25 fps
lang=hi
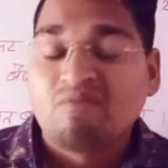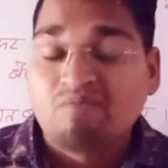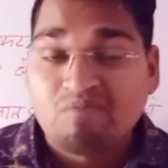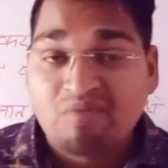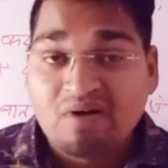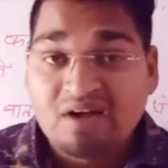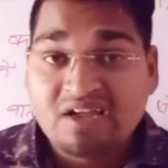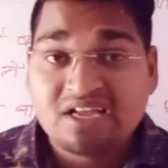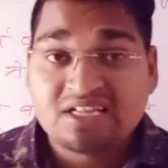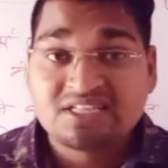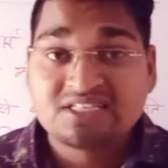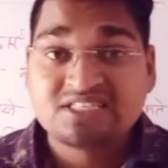
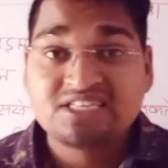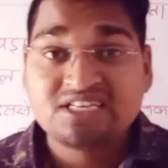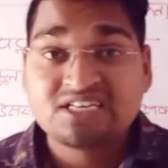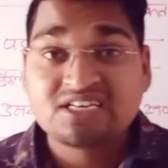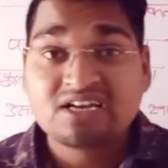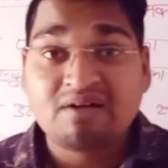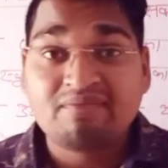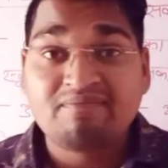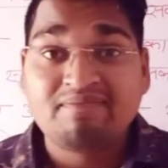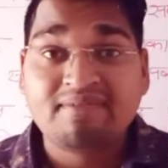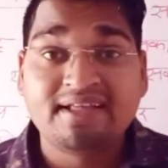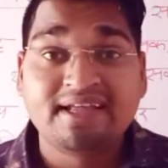वह अच्छे
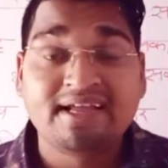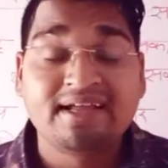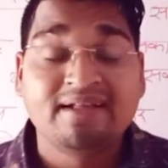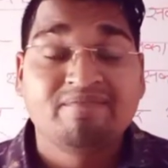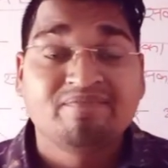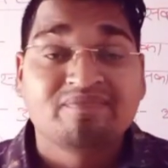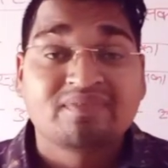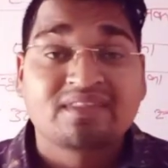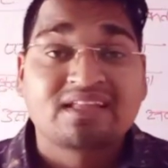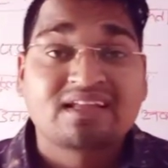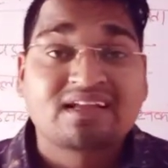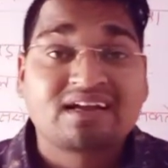कपड़े
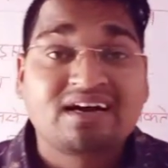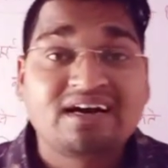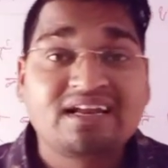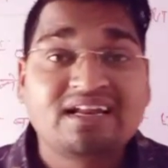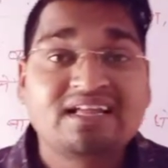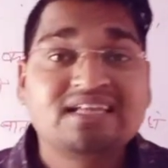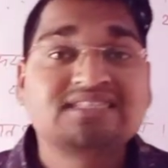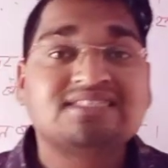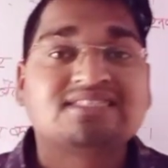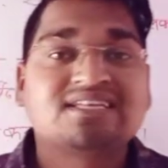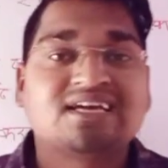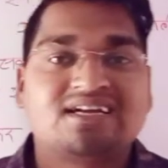
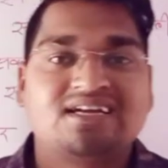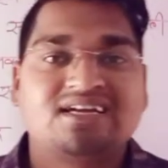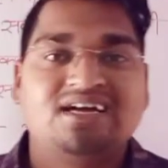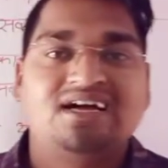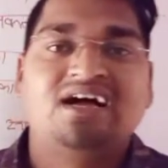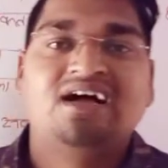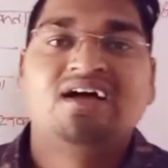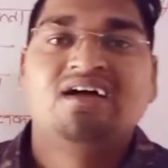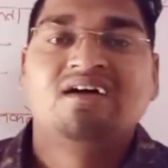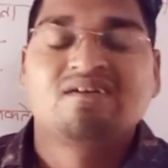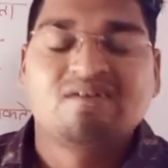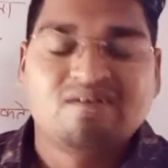खरीद
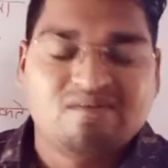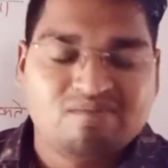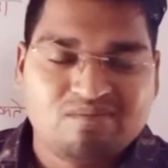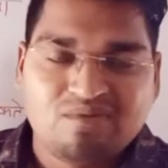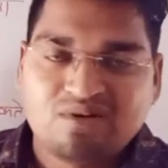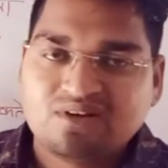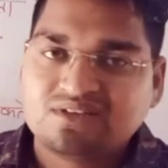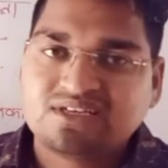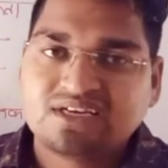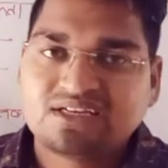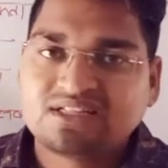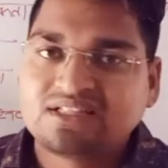सका
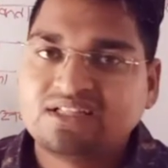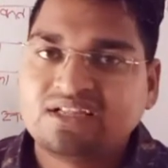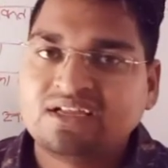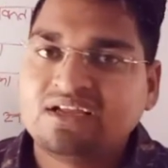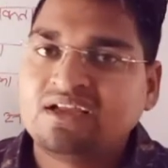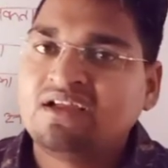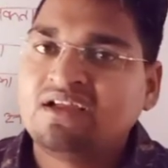बोल सकते